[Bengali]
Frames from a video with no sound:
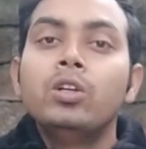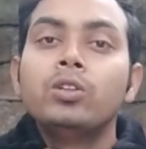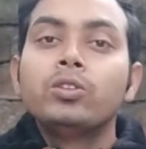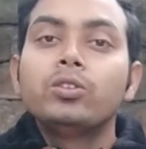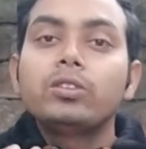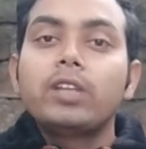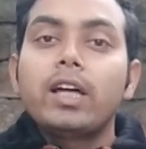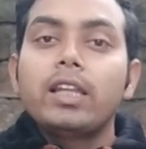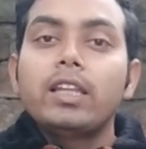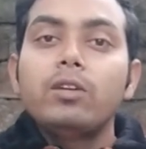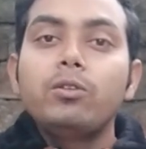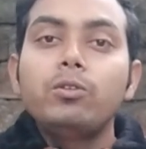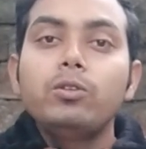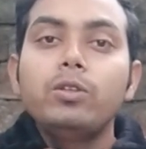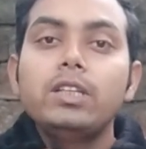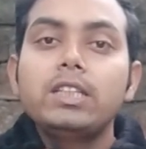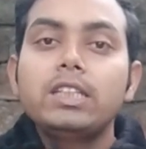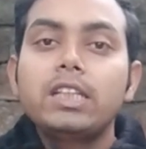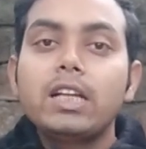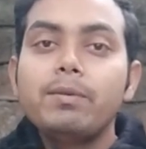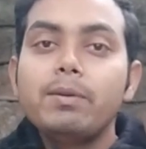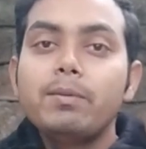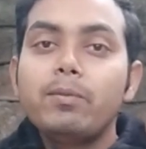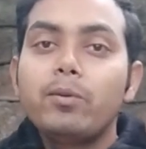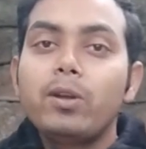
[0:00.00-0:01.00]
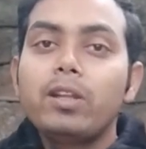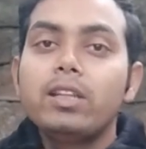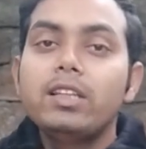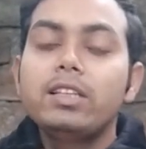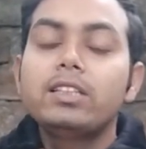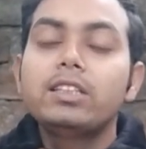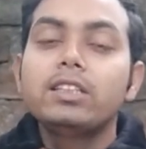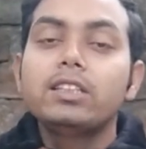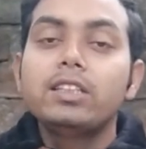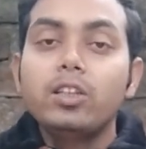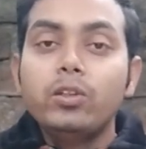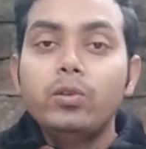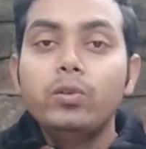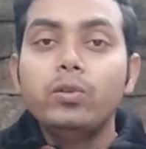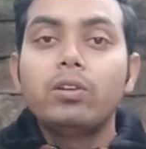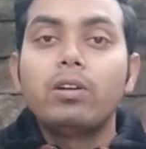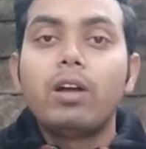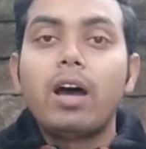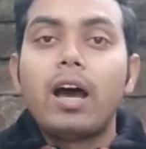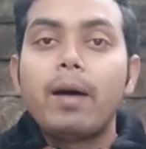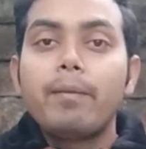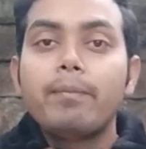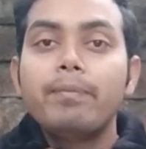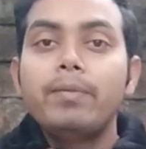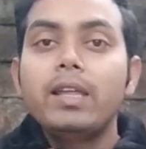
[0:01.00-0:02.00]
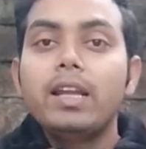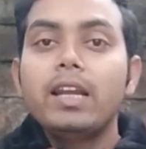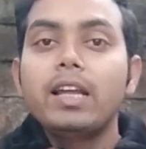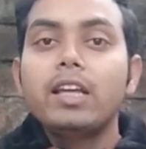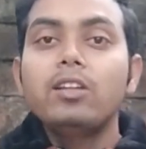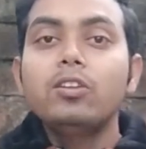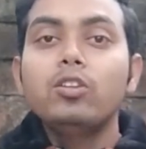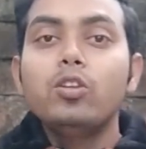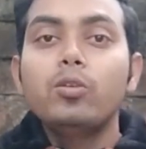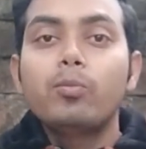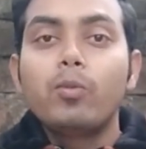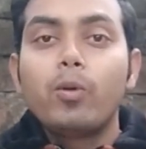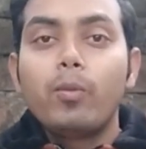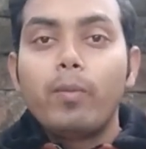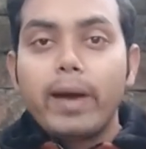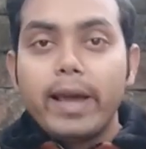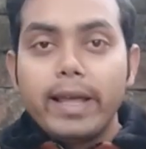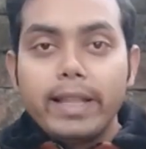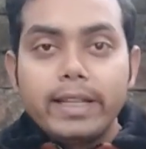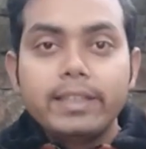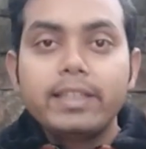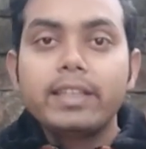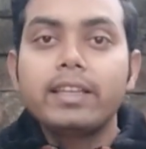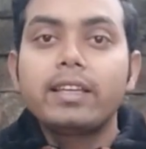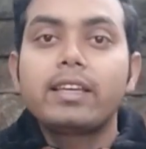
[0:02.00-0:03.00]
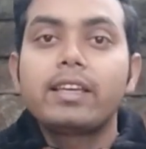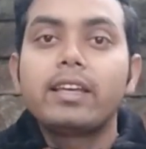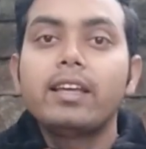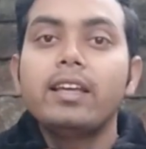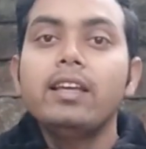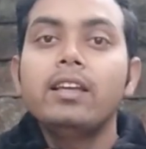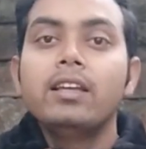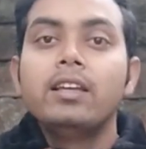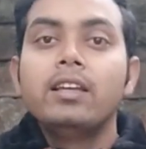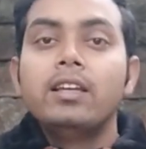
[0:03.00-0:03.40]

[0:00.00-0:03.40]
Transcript: তো তাদের উদ্দেশ্যে আমি বলে দিচ্ছি দেখুন আপনারা কিন্তু মোবাইল থেকে